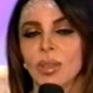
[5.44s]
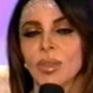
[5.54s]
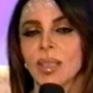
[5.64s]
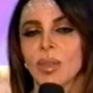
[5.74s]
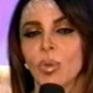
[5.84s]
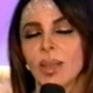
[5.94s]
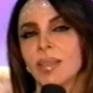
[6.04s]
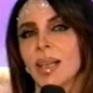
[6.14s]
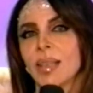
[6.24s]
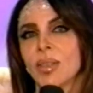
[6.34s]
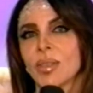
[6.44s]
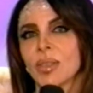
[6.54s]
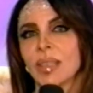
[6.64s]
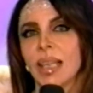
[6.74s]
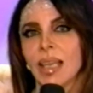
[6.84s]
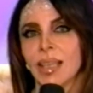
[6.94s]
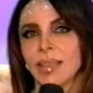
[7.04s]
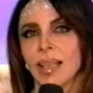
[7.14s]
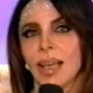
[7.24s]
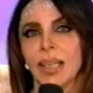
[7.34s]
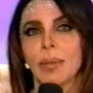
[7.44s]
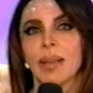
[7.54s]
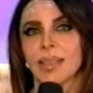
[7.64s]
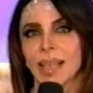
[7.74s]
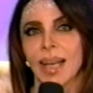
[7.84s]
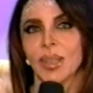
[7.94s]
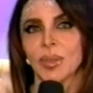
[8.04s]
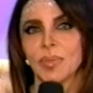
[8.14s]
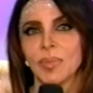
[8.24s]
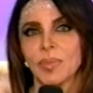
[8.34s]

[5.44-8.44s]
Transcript: de los 50 años de este aniversario.